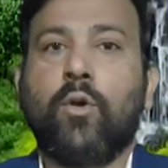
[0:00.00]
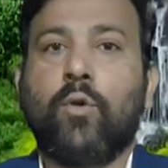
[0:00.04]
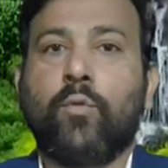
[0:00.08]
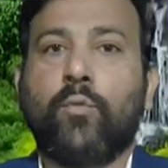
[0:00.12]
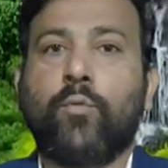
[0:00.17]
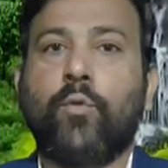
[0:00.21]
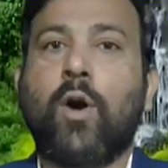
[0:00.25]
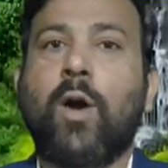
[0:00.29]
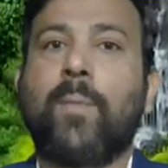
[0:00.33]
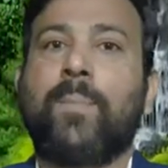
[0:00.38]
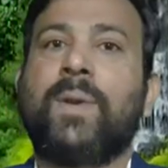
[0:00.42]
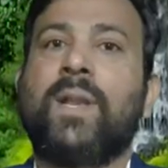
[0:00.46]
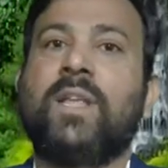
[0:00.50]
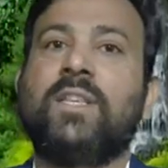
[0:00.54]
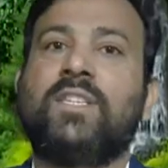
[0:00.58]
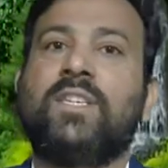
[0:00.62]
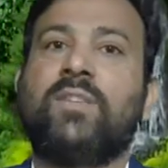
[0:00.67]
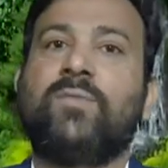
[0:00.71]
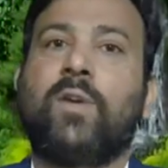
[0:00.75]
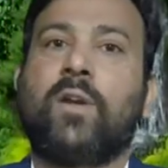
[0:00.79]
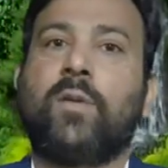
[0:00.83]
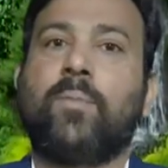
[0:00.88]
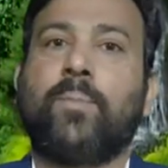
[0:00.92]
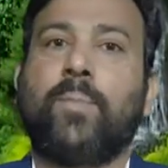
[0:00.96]
वो अपने
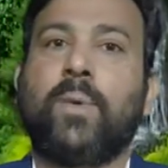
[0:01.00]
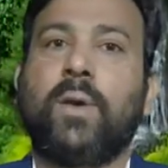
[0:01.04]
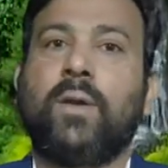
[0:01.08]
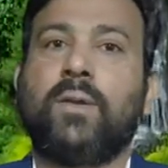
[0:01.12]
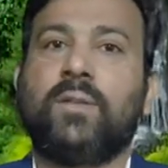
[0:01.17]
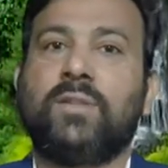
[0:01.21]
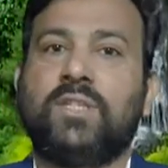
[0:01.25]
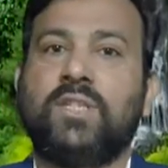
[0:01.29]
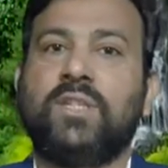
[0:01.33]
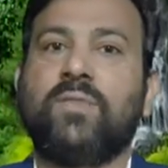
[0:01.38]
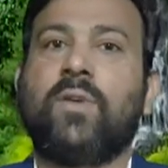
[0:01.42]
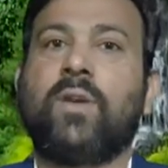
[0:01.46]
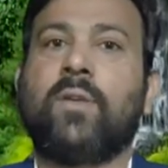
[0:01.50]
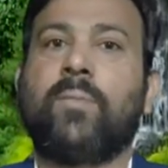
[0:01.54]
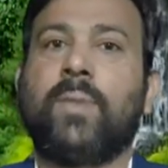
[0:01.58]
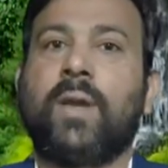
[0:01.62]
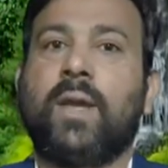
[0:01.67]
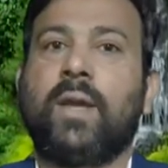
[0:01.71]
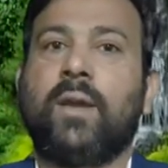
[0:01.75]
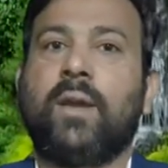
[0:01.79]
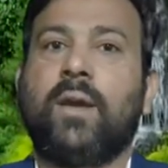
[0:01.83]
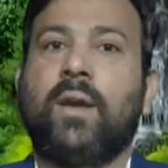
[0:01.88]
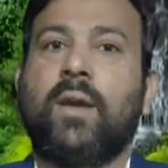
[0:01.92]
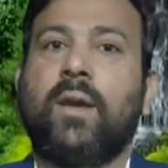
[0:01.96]
जीवन जीवन
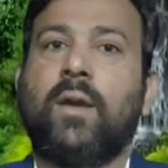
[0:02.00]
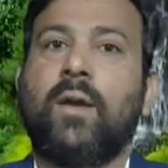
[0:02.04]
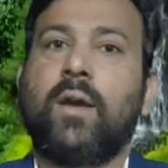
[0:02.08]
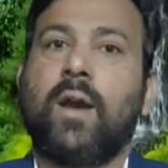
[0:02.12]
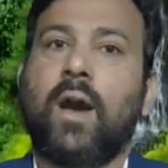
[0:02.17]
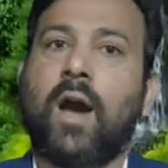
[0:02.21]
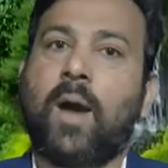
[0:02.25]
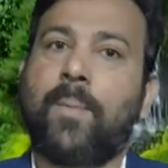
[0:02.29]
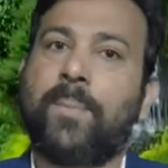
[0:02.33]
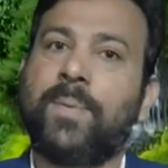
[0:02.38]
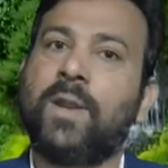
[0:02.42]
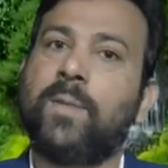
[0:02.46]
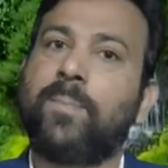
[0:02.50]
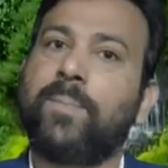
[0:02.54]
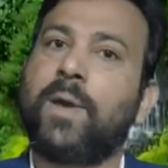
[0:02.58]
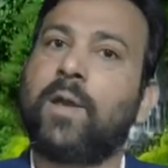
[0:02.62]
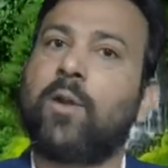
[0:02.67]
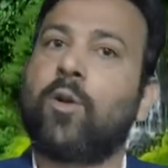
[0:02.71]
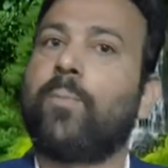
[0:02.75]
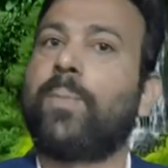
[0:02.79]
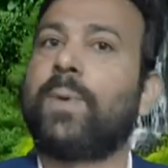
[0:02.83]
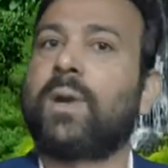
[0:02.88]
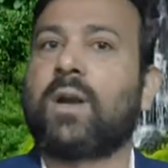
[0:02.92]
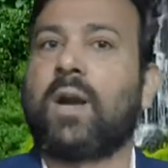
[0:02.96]
में अपने
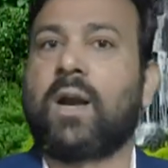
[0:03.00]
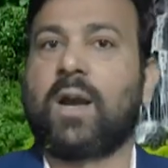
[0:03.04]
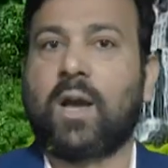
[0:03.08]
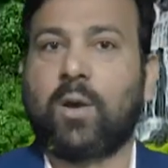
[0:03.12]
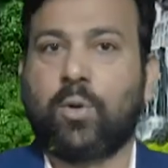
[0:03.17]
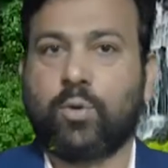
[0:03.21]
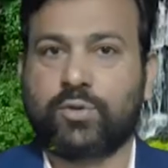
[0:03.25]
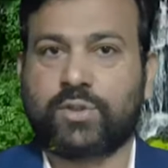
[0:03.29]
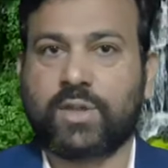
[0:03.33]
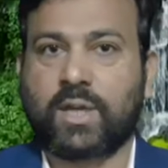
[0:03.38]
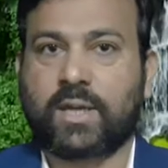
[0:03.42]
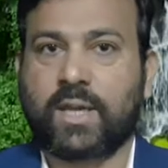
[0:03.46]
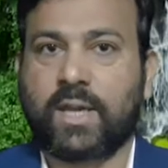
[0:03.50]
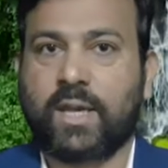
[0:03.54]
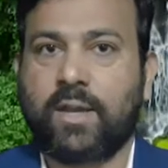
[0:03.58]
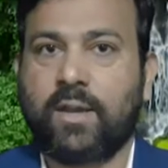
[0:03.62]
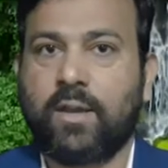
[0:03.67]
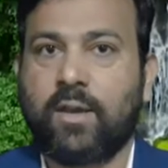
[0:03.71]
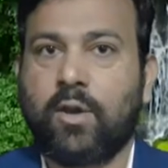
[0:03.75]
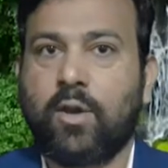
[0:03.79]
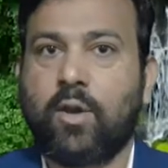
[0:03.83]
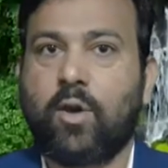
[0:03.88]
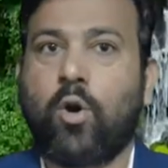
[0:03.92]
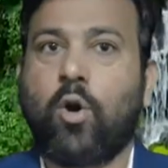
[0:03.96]
पैरों पर खड़ा हो सके
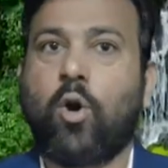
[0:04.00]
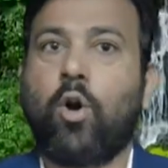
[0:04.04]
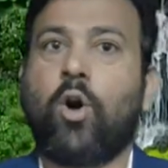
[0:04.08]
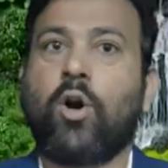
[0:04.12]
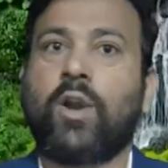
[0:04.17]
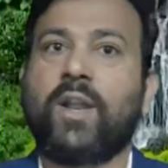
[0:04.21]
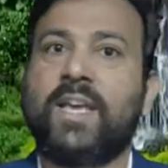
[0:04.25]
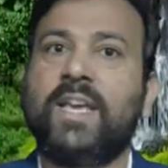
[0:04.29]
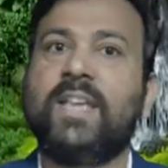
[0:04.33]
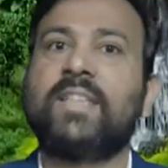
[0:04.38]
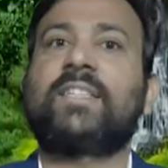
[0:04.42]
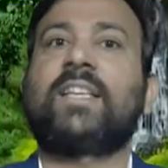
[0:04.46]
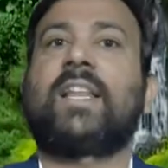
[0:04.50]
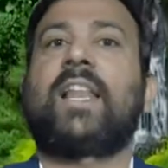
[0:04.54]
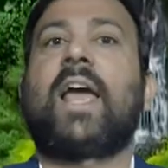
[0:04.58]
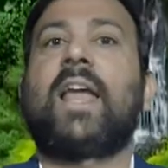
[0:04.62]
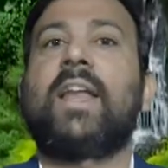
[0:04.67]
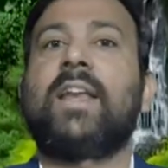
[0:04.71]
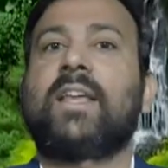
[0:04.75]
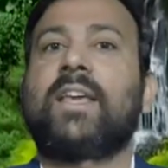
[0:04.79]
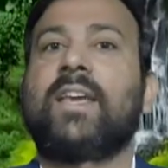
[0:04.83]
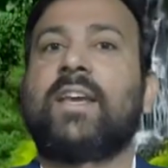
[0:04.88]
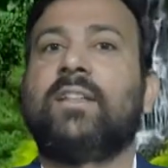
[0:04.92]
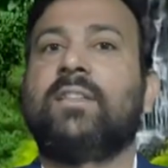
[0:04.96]
और इस
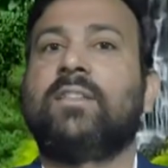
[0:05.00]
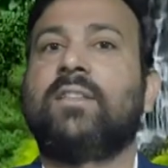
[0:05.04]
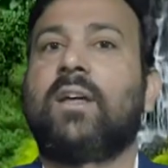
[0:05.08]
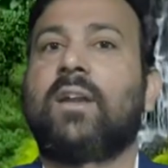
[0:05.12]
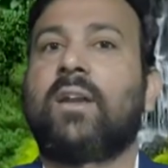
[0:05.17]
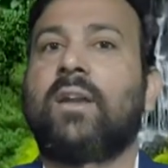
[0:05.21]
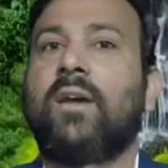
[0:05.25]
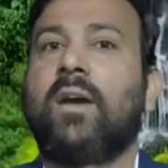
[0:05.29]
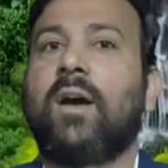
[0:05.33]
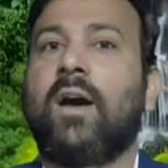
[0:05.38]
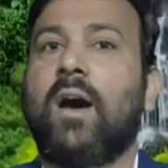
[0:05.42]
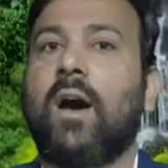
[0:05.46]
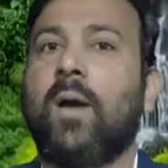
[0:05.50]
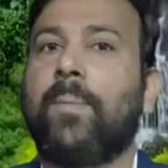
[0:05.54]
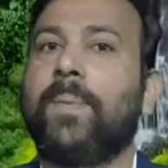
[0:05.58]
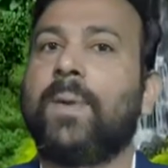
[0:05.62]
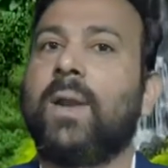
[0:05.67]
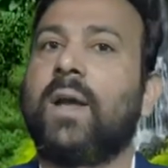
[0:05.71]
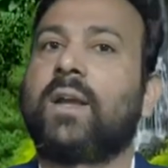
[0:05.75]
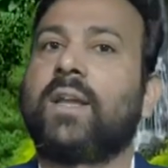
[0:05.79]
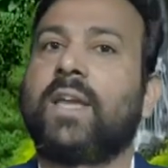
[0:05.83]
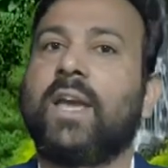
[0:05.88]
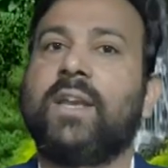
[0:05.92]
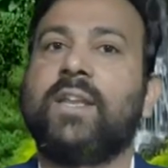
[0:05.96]
लाइन के अंदर
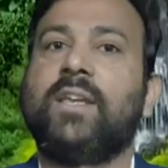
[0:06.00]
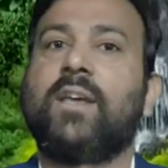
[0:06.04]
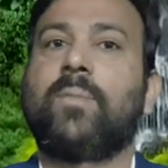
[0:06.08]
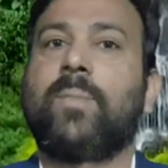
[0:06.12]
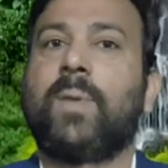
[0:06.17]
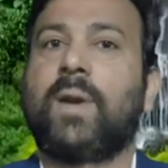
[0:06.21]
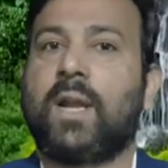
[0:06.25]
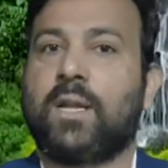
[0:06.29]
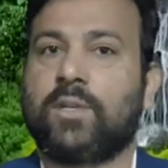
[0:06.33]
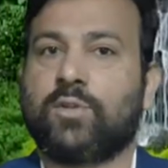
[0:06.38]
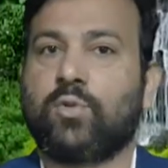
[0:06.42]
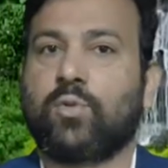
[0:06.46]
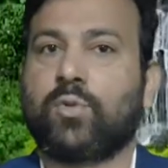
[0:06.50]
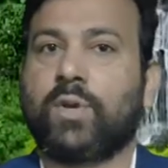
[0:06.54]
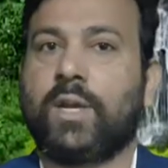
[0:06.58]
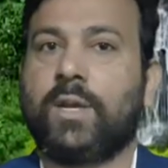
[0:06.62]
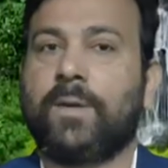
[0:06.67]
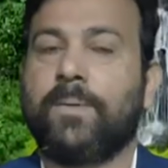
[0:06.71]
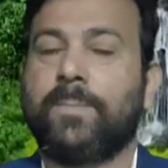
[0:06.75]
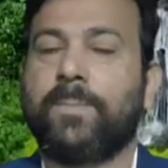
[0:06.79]
अपना करियर बना चुके